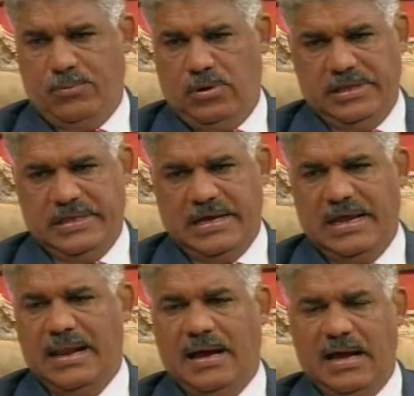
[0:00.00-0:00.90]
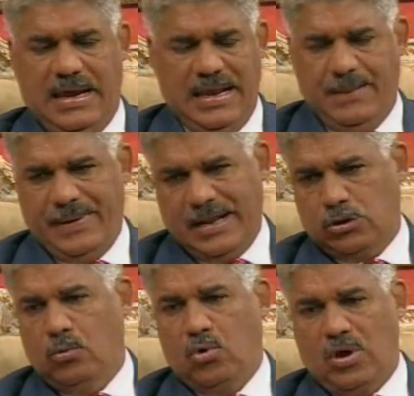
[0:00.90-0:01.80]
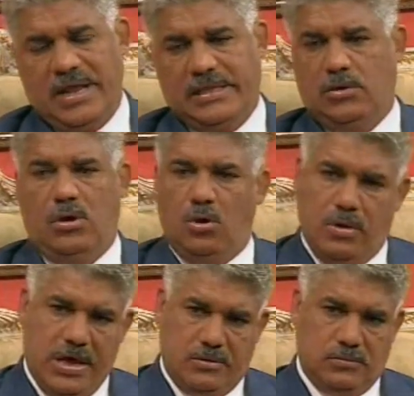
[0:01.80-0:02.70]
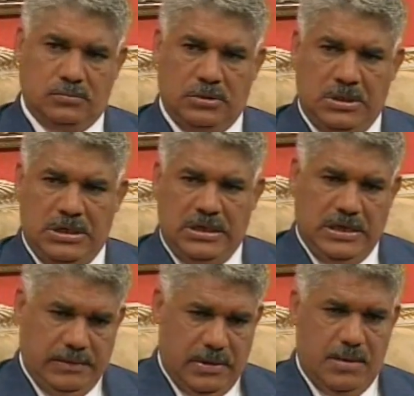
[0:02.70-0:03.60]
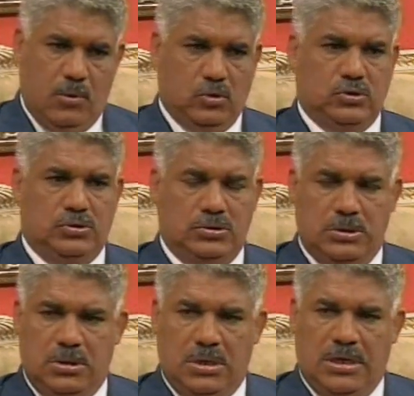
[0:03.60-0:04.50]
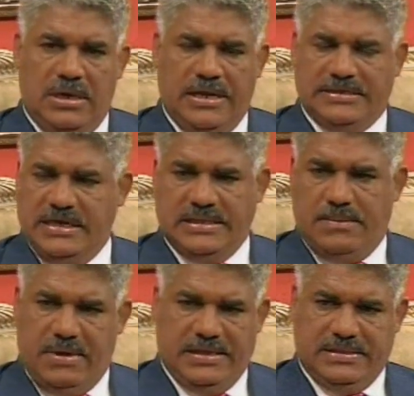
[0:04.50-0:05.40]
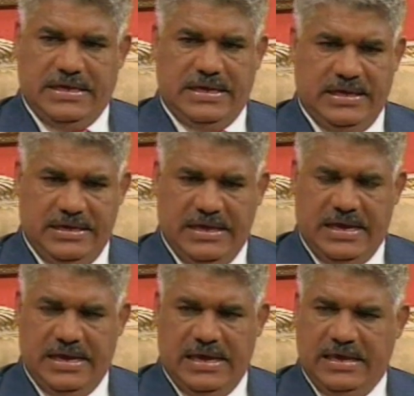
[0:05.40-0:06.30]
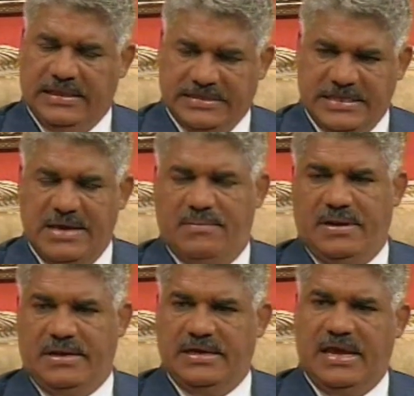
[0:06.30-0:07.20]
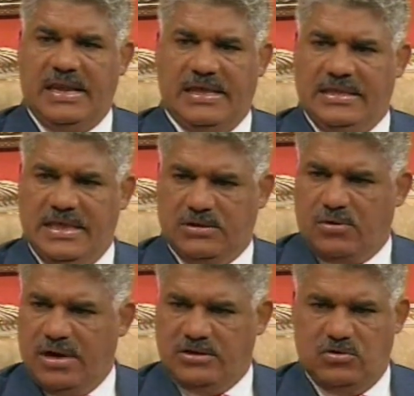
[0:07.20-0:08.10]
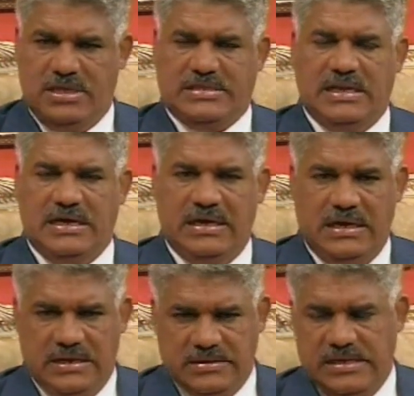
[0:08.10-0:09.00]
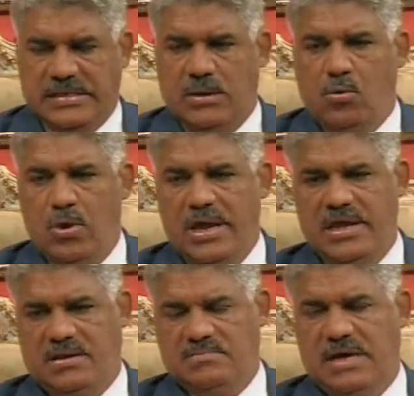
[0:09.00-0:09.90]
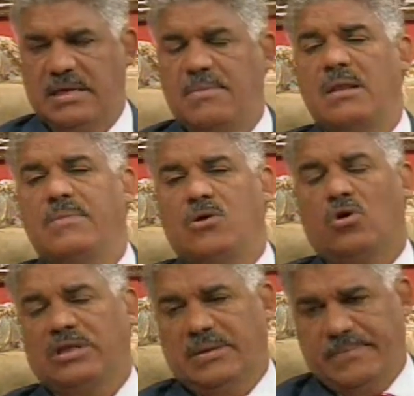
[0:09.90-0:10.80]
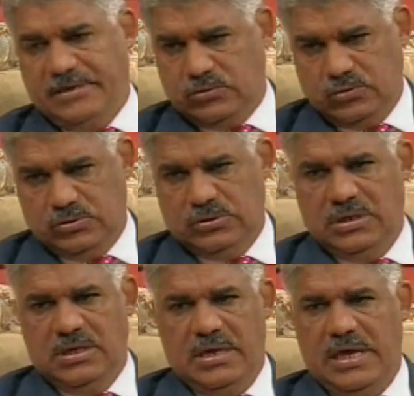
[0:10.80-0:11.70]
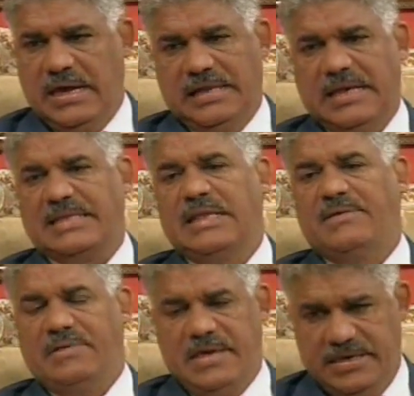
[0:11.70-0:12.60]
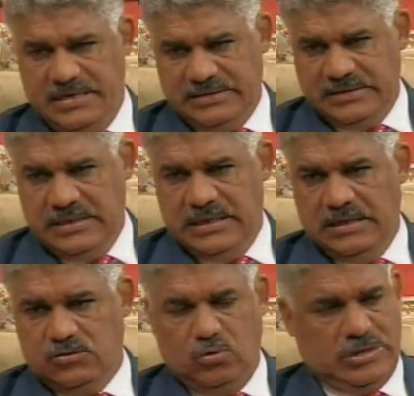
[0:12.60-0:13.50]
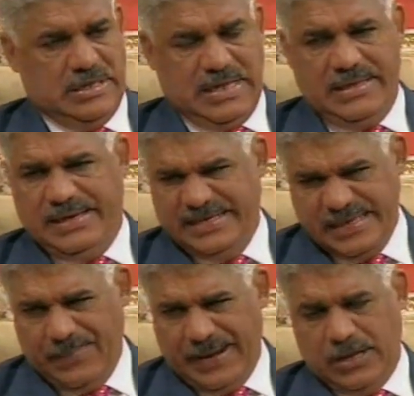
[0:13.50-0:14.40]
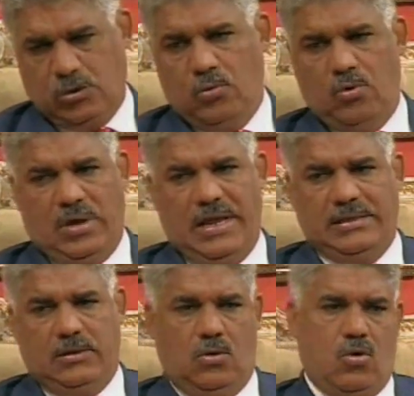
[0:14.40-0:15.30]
política en, el aparato burocrático del gobierno. Y vimos recientemente, eh, en diciembre, al candidato reeleccionista distribuir más de mil millones de pesos en canasta navideña sustentada en ese aparato burocrático